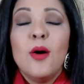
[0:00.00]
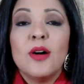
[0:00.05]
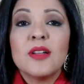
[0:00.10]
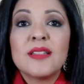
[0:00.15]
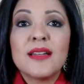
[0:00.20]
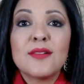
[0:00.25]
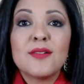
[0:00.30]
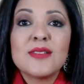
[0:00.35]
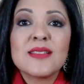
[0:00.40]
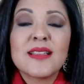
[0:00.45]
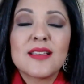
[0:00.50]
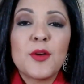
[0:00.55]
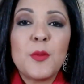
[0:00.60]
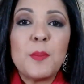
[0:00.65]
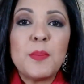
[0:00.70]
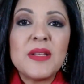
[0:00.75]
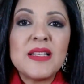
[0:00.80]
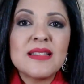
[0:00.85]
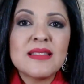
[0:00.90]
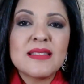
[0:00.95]
Outra coisa que
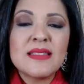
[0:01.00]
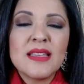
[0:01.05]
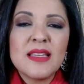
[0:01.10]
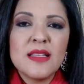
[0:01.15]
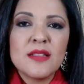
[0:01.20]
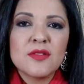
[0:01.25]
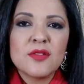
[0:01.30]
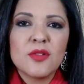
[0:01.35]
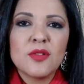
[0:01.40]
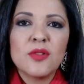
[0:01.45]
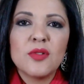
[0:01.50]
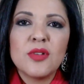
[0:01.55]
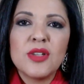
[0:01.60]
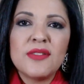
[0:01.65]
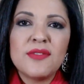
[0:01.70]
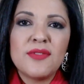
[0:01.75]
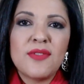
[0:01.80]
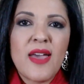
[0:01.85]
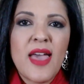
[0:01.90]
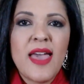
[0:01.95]
eu preciso no
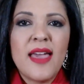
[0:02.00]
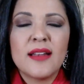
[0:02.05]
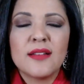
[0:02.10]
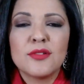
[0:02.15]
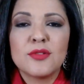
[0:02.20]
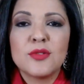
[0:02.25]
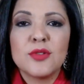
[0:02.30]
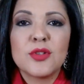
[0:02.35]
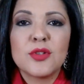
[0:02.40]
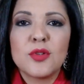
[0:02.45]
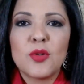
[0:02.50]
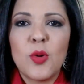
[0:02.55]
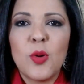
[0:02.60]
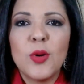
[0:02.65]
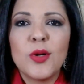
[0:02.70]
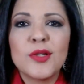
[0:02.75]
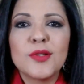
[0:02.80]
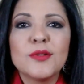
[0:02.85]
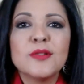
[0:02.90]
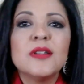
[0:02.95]
inverno, no
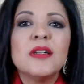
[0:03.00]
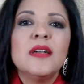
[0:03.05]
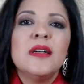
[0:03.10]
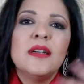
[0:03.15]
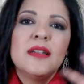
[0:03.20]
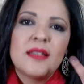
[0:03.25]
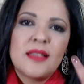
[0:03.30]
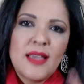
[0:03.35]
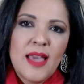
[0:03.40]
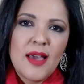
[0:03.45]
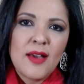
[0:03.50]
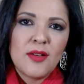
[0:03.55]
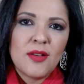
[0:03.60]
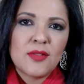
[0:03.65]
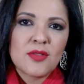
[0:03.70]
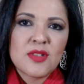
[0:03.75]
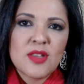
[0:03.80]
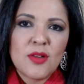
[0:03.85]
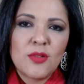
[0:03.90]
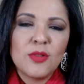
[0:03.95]
outono, que é
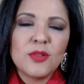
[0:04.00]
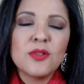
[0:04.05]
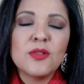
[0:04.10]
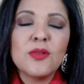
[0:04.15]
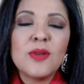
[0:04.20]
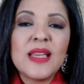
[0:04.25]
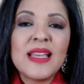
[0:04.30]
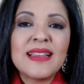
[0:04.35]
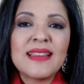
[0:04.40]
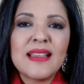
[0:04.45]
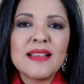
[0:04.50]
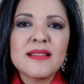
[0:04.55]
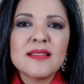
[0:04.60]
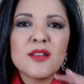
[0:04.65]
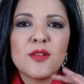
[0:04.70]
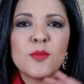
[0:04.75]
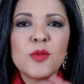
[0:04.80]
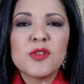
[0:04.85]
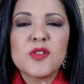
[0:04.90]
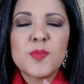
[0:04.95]
o segundo item,
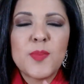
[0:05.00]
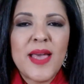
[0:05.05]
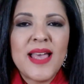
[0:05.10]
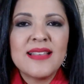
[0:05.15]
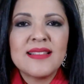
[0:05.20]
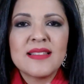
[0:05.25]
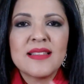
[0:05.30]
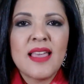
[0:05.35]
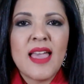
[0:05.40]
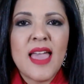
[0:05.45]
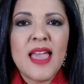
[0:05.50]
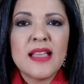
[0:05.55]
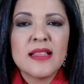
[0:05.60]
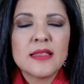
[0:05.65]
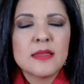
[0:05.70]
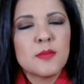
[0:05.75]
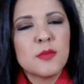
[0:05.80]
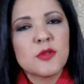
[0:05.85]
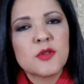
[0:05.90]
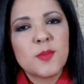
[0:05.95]
são meus pés
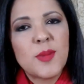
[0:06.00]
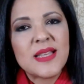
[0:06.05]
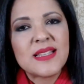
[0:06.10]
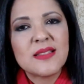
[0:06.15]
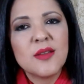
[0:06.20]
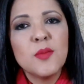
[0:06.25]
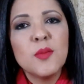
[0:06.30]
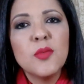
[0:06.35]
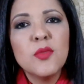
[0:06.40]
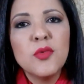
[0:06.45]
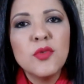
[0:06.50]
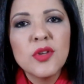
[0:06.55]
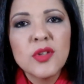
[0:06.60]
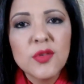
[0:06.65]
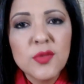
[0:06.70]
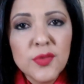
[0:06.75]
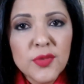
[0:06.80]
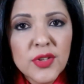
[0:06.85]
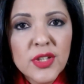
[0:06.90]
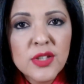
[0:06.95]
quentes. Meus pés são
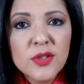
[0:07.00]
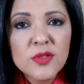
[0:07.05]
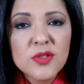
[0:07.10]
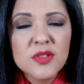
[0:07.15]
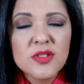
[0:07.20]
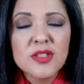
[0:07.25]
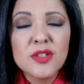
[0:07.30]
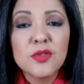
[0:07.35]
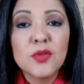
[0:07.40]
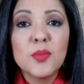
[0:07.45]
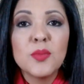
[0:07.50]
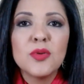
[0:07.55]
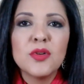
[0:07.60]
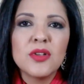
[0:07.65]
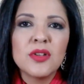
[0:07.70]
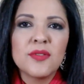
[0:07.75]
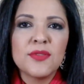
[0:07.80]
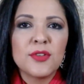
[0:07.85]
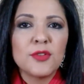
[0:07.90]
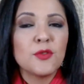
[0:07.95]
muito frios, eu sinto
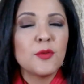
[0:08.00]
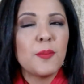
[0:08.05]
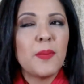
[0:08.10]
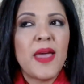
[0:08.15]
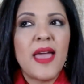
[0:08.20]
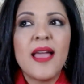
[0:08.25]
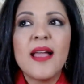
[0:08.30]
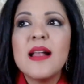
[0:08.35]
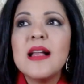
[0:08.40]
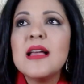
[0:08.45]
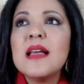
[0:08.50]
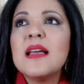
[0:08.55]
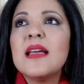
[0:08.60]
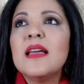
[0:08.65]
muito frio no pé.